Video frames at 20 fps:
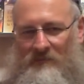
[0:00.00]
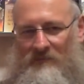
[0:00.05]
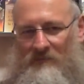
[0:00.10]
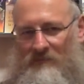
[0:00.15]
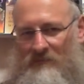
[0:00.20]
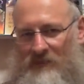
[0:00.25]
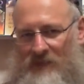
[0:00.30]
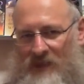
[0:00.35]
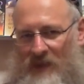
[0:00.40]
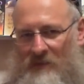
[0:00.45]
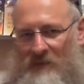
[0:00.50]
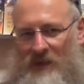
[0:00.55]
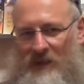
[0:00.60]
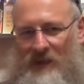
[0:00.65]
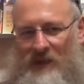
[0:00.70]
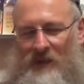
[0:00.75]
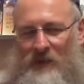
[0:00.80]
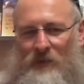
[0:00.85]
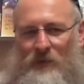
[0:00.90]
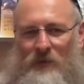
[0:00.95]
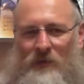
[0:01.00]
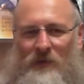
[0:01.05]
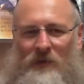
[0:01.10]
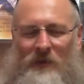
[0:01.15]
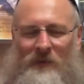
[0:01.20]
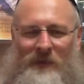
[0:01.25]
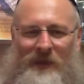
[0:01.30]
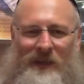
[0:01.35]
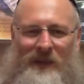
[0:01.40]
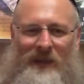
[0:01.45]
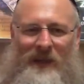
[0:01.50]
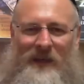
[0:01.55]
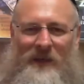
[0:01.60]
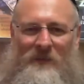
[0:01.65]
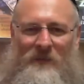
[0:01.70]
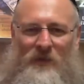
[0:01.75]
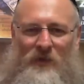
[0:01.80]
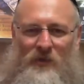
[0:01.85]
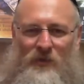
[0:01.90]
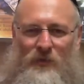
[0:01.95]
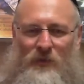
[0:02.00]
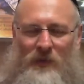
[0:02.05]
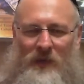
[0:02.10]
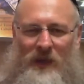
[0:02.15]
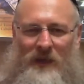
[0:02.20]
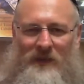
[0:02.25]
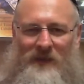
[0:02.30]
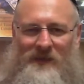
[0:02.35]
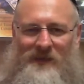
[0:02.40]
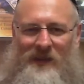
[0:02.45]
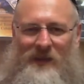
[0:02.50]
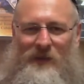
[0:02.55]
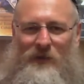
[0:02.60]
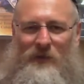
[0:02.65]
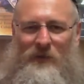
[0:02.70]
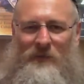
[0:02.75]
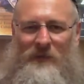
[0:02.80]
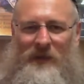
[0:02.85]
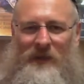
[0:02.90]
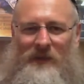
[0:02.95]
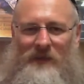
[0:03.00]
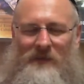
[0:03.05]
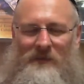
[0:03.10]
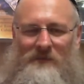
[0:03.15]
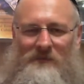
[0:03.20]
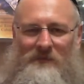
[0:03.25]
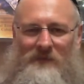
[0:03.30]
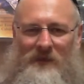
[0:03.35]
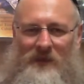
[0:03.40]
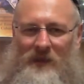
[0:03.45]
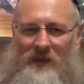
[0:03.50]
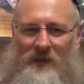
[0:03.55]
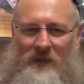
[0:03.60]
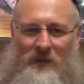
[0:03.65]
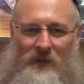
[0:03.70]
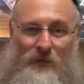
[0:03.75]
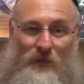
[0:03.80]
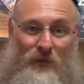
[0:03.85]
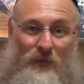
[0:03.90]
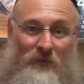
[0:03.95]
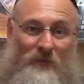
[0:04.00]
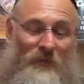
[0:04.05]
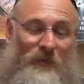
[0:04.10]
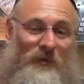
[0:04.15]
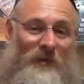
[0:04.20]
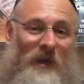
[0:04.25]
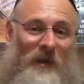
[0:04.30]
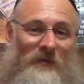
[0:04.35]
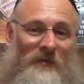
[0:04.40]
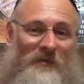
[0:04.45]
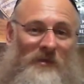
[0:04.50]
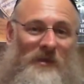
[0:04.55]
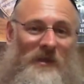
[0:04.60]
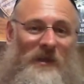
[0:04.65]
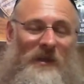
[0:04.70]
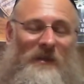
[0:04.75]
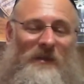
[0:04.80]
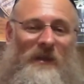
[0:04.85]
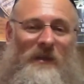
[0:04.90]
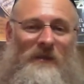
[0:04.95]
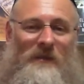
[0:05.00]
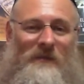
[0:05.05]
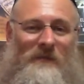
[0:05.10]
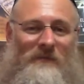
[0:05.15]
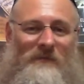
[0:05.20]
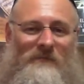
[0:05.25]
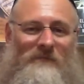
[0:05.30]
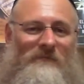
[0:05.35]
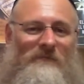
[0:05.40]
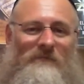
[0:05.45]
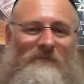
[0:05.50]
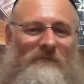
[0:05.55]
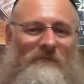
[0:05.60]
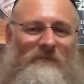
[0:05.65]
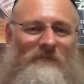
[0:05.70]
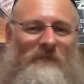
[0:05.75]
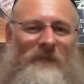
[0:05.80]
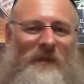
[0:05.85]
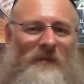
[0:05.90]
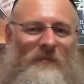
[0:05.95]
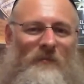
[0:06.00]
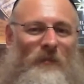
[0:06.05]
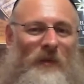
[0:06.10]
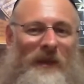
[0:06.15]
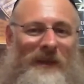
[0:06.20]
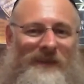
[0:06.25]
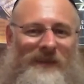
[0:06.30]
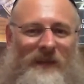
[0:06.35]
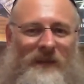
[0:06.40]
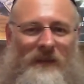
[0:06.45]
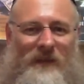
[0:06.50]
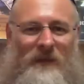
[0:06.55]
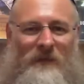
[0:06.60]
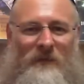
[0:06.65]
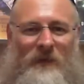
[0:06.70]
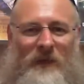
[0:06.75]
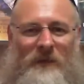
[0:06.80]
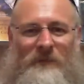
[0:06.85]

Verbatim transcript: semidesnudo, ve la hermosura de esa joven, todo mostrándose tan es muy atractiva.